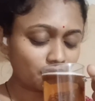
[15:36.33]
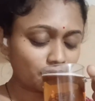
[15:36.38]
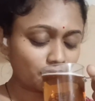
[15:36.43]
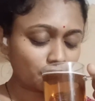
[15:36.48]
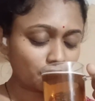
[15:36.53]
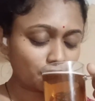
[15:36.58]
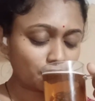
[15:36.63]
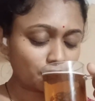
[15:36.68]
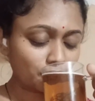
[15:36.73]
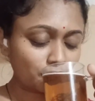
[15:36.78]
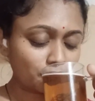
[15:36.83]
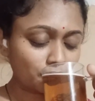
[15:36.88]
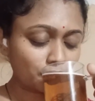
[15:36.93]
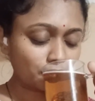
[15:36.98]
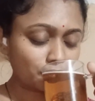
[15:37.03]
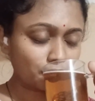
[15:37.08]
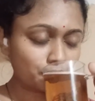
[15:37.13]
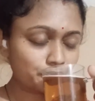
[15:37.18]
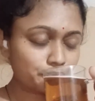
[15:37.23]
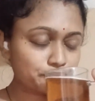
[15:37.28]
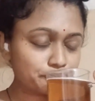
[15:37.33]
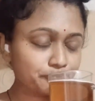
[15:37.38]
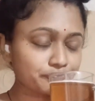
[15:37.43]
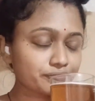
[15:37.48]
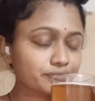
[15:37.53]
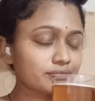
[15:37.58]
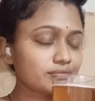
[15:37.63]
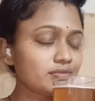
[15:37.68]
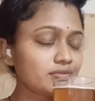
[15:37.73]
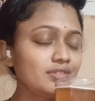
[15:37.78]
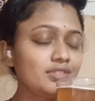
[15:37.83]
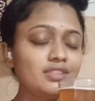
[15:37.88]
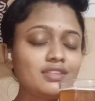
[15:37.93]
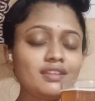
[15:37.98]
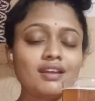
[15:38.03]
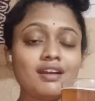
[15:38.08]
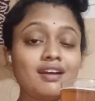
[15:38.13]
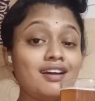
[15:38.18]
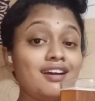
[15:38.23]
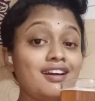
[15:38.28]
করো বলো আ
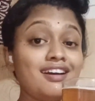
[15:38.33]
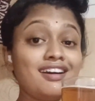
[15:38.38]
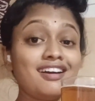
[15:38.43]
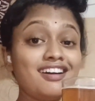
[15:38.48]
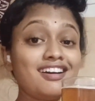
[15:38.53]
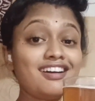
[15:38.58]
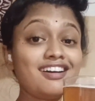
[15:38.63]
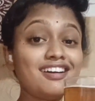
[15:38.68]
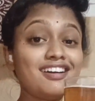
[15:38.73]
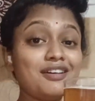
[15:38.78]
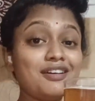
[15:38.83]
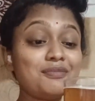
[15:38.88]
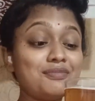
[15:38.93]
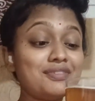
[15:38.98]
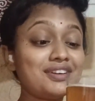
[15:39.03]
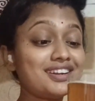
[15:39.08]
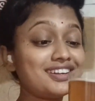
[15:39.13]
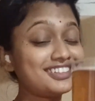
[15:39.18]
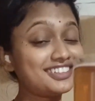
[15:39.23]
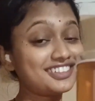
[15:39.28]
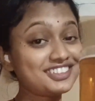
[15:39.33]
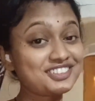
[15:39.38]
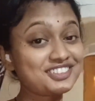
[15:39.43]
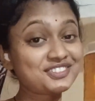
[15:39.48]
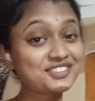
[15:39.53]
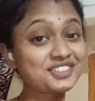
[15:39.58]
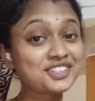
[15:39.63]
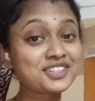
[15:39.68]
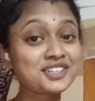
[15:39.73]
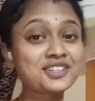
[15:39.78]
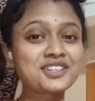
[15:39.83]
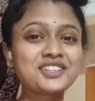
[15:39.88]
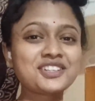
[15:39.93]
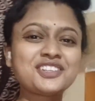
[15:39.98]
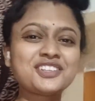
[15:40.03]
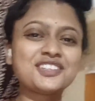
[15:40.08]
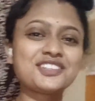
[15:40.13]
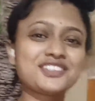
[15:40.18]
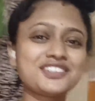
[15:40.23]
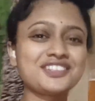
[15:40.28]
হাহা মন প্রাণ যেন ভরেই
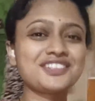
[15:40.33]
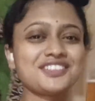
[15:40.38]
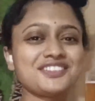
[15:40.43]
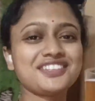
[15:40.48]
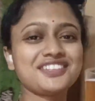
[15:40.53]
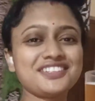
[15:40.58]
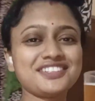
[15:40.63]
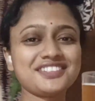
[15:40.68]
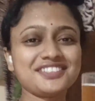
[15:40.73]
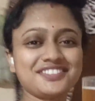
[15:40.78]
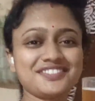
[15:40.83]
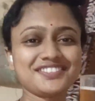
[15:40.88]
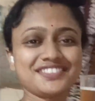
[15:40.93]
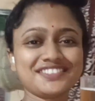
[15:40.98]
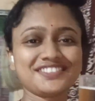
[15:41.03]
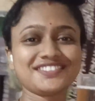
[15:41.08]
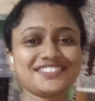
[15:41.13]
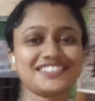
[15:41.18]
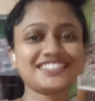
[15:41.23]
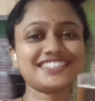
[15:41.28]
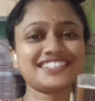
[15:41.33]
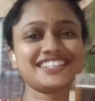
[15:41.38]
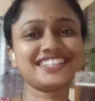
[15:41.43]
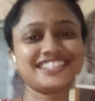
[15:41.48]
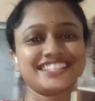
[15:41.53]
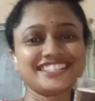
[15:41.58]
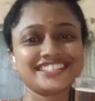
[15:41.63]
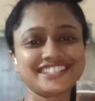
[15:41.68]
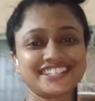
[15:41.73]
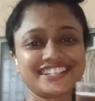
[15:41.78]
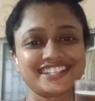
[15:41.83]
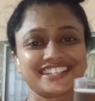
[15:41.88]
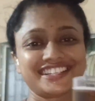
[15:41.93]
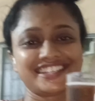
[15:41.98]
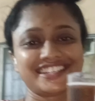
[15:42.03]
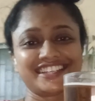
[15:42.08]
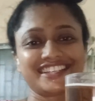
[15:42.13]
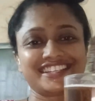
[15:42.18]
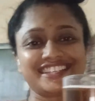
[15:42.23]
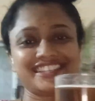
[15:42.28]
যাচ্ছে আমার আর দেখো
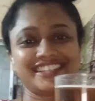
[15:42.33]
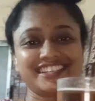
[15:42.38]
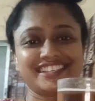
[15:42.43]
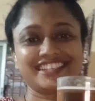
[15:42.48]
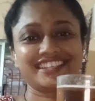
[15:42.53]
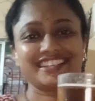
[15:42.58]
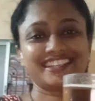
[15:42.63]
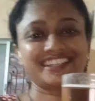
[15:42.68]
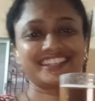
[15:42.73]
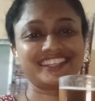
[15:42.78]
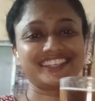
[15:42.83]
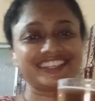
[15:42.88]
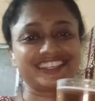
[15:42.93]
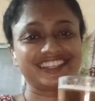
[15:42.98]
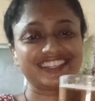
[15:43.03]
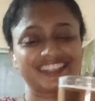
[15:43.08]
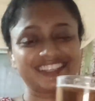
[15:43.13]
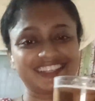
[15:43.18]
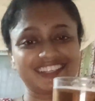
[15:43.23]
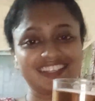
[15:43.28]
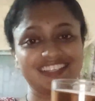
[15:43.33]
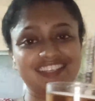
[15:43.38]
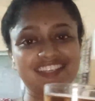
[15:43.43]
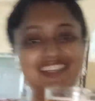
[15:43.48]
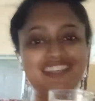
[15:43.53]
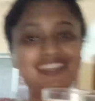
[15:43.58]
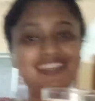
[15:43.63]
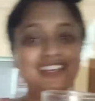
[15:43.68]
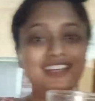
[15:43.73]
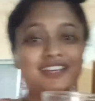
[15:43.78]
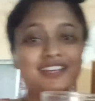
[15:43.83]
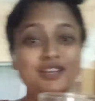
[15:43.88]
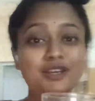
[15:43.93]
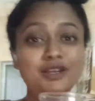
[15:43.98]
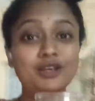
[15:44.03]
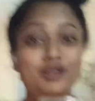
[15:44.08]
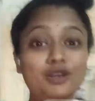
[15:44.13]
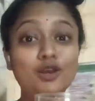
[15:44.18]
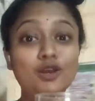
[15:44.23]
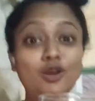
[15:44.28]
খোপা করে নিয়েছি আমি এইভাবে খোপা করে
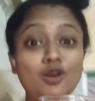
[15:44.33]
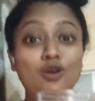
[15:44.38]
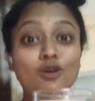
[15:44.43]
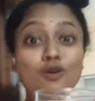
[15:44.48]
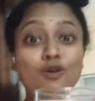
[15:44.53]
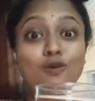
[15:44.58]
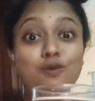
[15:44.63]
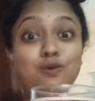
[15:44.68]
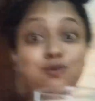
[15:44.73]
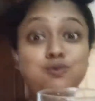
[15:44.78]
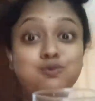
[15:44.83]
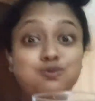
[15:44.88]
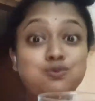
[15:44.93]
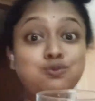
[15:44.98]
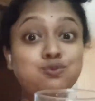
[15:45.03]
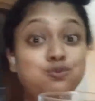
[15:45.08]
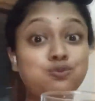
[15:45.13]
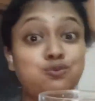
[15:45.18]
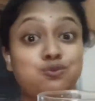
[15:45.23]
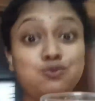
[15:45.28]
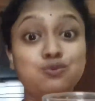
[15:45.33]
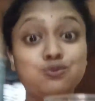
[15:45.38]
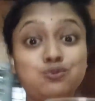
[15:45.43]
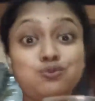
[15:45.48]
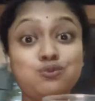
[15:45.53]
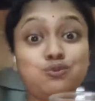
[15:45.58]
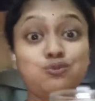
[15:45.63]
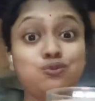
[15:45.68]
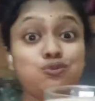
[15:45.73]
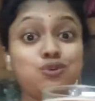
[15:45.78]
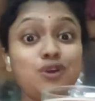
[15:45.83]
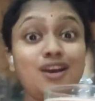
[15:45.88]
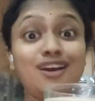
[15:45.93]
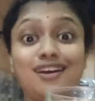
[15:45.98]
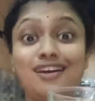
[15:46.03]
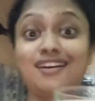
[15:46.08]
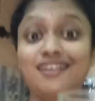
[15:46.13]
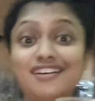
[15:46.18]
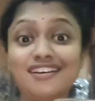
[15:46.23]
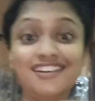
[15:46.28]
নিতে পছন্দ করি বিশেষ করে এই
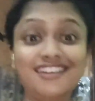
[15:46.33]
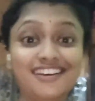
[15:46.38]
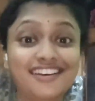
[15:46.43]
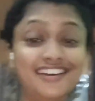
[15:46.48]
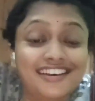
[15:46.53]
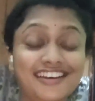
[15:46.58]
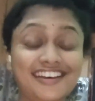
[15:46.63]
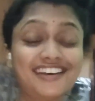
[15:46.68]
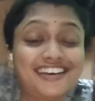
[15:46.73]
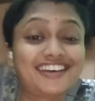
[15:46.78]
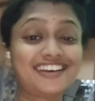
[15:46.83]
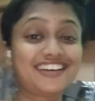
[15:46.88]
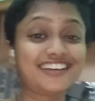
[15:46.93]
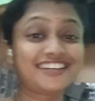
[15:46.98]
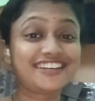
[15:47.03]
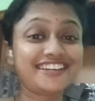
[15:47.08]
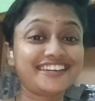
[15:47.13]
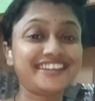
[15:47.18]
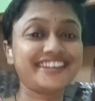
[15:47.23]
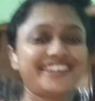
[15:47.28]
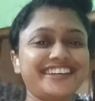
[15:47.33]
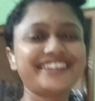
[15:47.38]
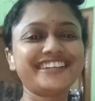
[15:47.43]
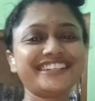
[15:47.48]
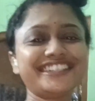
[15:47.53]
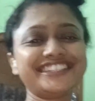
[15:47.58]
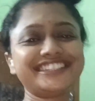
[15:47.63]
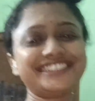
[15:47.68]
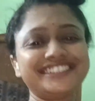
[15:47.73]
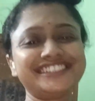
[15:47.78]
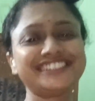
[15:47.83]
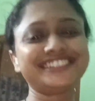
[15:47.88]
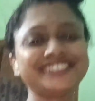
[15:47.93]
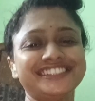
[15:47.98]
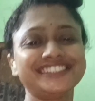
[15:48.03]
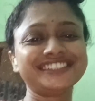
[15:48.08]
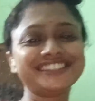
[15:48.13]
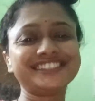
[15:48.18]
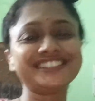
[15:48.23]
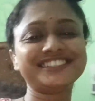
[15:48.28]
গরমকালে বেশ ভালো লাগে চলো
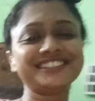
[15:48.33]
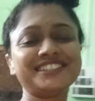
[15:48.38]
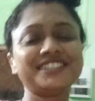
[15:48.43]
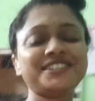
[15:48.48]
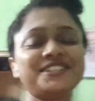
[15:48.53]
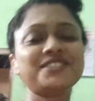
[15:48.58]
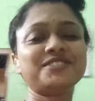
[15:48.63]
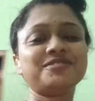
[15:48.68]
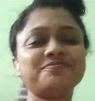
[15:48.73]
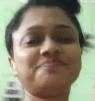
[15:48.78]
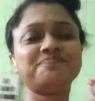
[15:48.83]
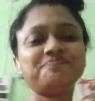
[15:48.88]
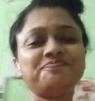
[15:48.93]
বেডরুমে চলে এলাম